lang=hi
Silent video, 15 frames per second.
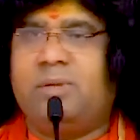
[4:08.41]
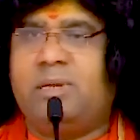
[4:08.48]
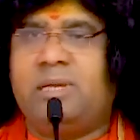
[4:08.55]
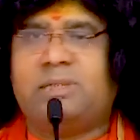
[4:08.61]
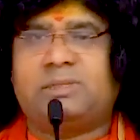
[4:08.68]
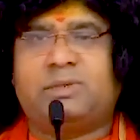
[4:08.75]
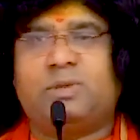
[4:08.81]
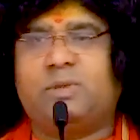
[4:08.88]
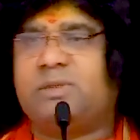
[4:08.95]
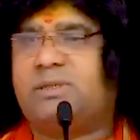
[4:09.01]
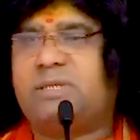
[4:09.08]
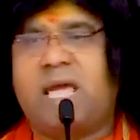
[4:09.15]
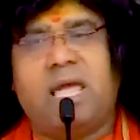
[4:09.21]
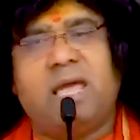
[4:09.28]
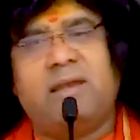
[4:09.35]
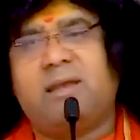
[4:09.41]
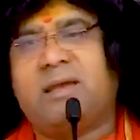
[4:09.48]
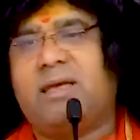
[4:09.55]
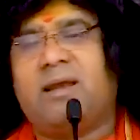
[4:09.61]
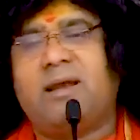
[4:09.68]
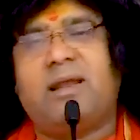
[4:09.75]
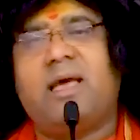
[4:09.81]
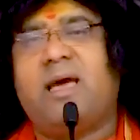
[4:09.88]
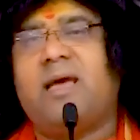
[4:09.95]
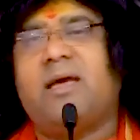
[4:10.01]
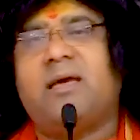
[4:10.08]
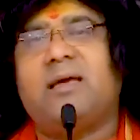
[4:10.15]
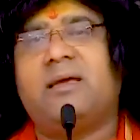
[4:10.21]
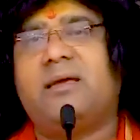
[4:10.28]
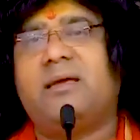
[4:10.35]
इसको सहन करना
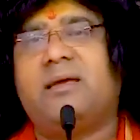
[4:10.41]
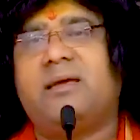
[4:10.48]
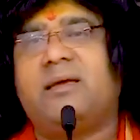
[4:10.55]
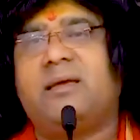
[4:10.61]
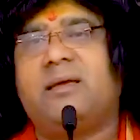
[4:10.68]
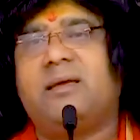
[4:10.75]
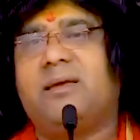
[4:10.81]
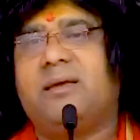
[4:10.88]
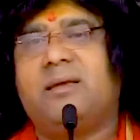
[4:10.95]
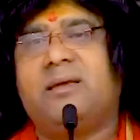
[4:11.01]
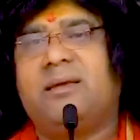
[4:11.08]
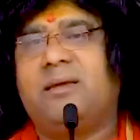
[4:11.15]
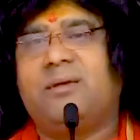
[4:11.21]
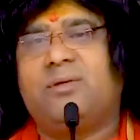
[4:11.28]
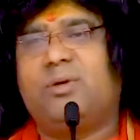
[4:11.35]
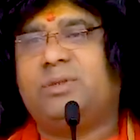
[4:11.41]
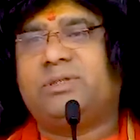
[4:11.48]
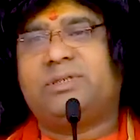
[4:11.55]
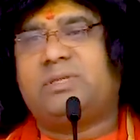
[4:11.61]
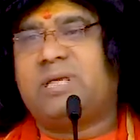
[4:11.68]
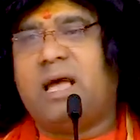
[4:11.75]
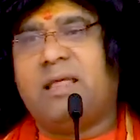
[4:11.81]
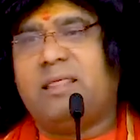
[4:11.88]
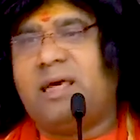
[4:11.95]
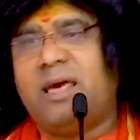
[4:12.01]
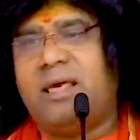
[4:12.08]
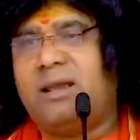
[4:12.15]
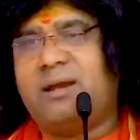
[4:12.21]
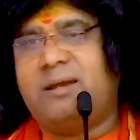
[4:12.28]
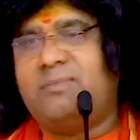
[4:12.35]
कोई
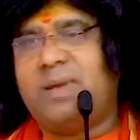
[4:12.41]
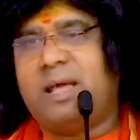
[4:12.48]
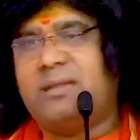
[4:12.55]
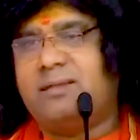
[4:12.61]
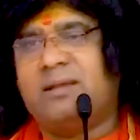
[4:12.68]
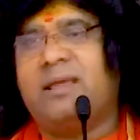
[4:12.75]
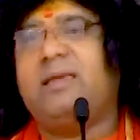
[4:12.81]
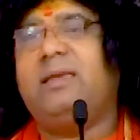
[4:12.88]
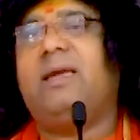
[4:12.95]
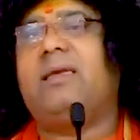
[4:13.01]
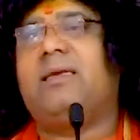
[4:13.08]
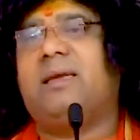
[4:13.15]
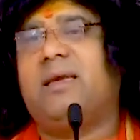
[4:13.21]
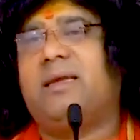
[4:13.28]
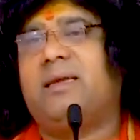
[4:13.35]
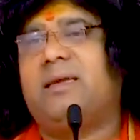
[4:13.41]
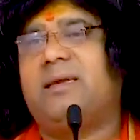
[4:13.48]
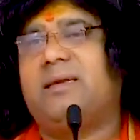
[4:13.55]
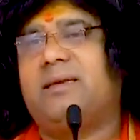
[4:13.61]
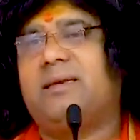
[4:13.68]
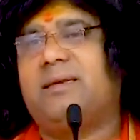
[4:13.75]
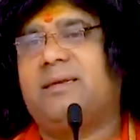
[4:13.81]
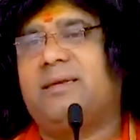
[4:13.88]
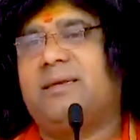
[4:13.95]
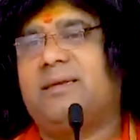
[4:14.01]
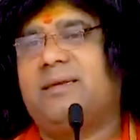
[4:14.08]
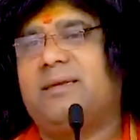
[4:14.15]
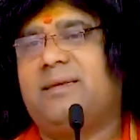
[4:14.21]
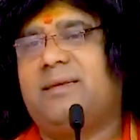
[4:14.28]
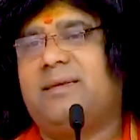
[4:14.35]
साधारण बात नहीं है
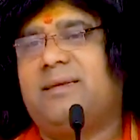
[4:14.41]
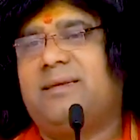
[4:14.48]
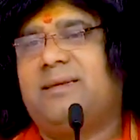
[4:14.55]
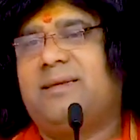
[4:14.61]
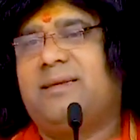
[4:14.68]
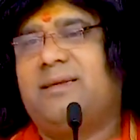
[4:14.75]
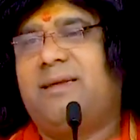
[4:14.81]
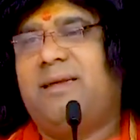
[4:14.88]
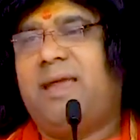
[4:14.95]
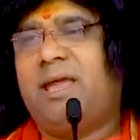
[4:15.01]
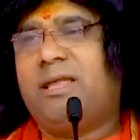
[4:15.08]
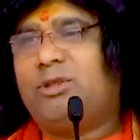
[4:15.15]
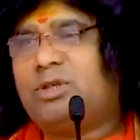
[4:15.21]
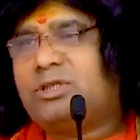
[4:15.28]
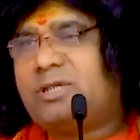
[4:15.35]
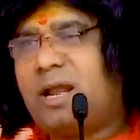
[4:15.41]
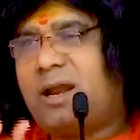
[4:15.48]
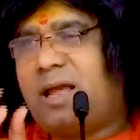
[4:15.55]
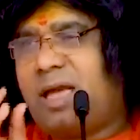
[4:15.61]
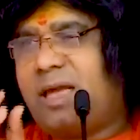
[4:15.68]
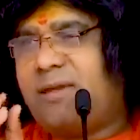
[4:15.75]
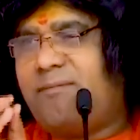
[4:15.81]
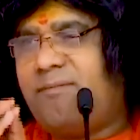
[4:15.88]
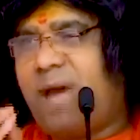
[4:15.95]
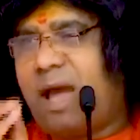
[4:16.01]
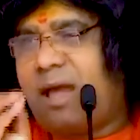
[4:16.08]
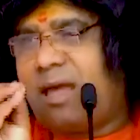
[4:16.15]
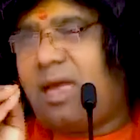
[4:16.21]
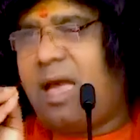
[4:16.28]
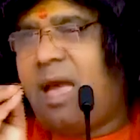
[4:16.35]
यह युष्ठर का एक
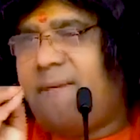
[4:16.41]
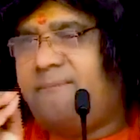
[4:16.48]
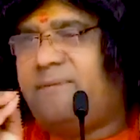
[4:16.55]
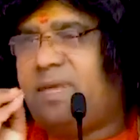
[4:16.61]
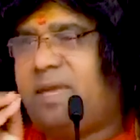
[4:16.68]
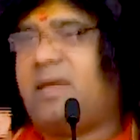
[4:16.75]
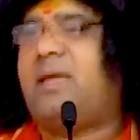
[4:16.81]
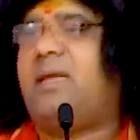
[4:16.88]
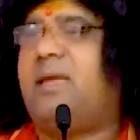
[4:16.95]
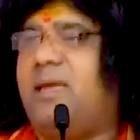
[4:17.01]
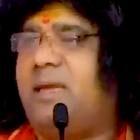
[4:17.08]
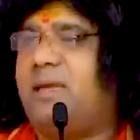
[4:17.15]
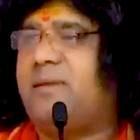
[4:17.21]
वाक्य आप देखिए